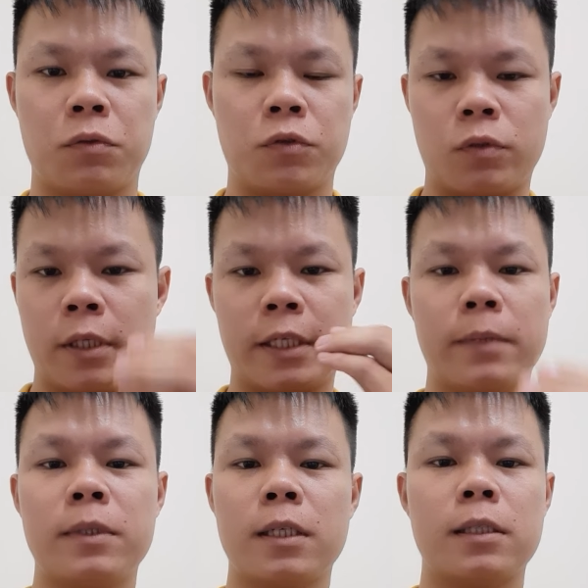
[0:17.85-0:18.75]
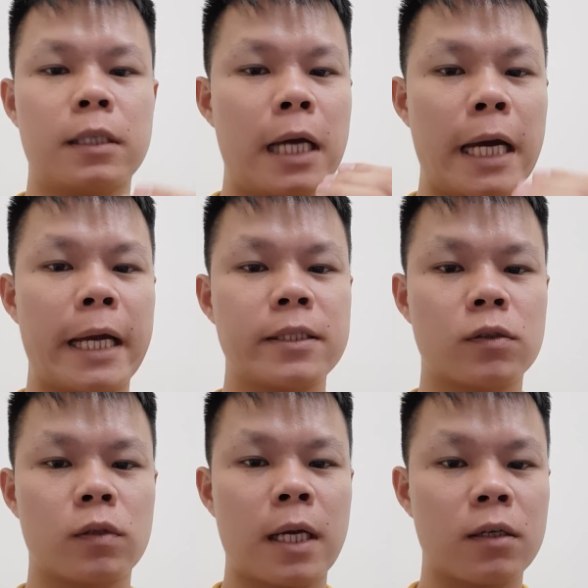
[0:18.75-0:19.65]
chủ đề kiếm tiền thì ai cho
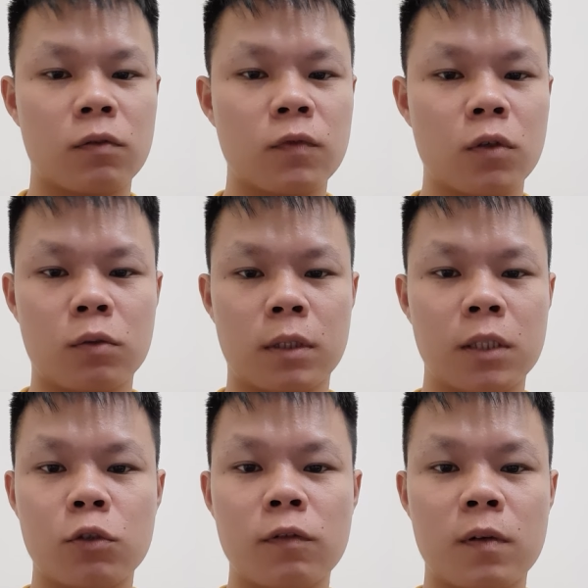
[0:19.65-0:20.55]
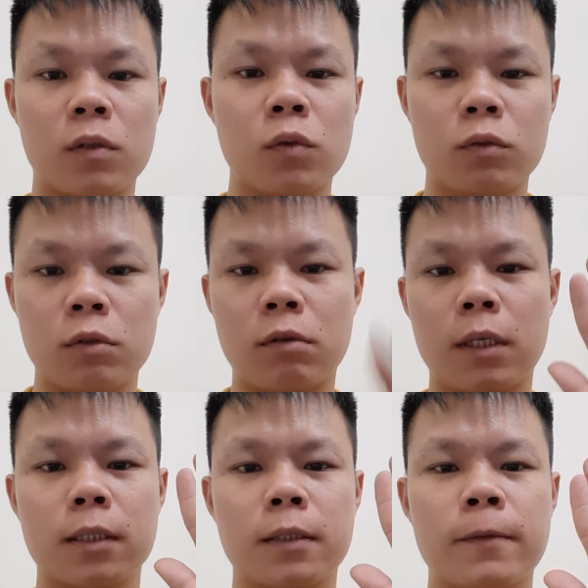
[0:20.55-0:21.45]
chúng ta cũng vô cùng là thích thú và cuốn hút đúng không ạ?